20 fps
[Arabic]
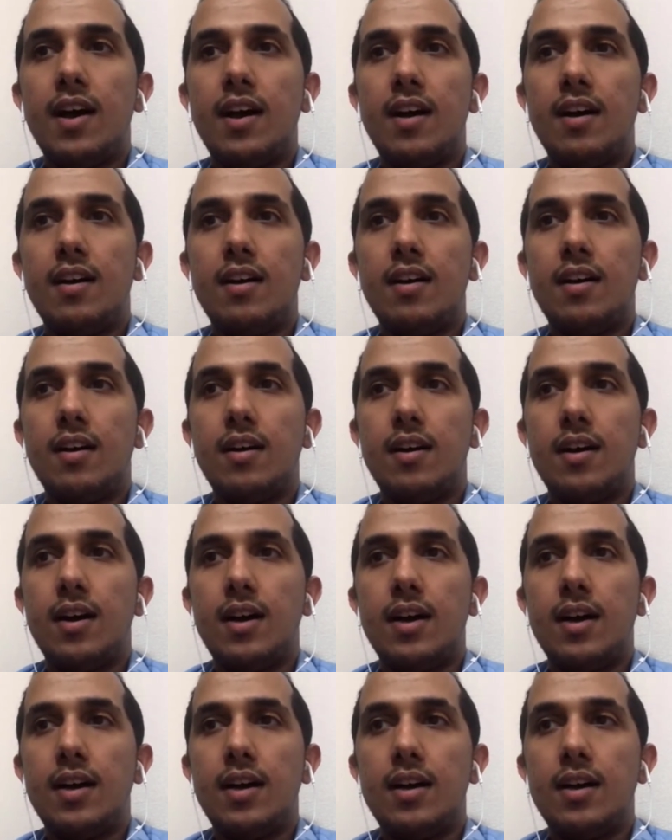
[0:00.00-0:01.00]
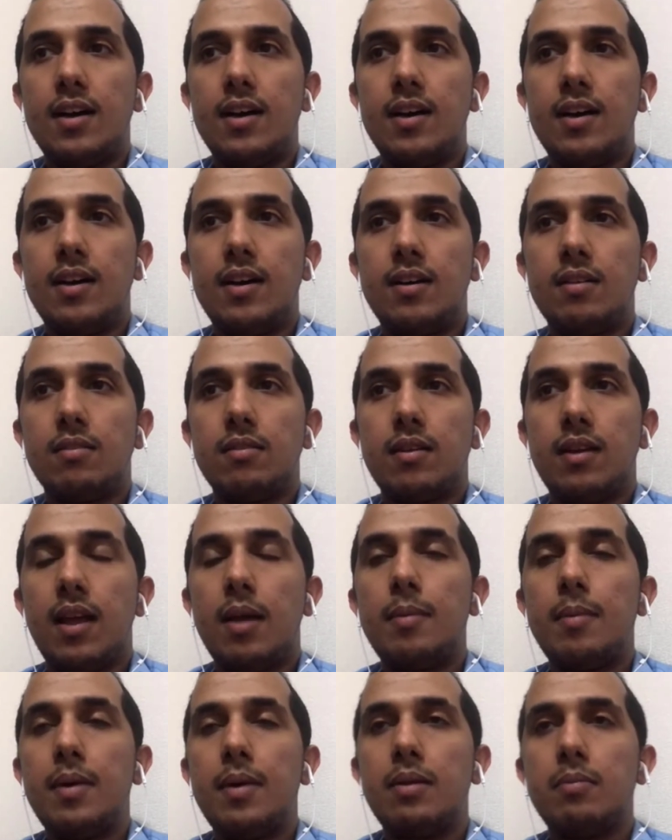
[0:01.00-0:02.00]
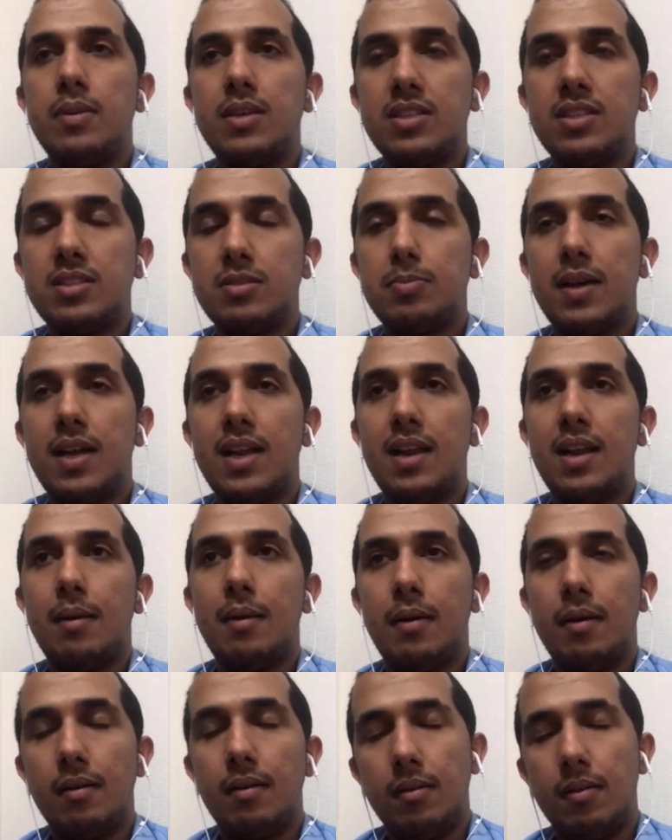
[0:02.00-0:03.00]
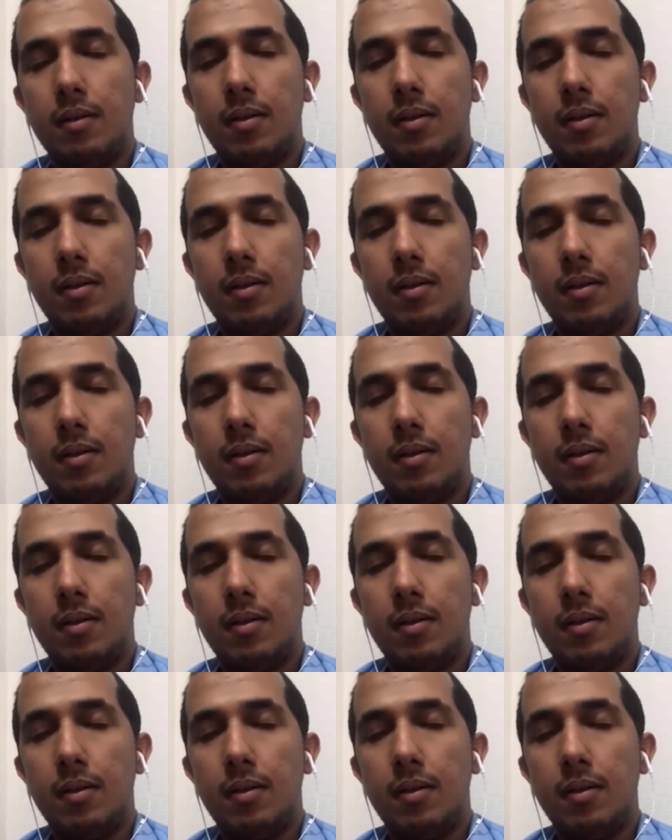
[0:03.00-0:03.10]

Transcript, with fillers: ف آه، كمان بالنسبه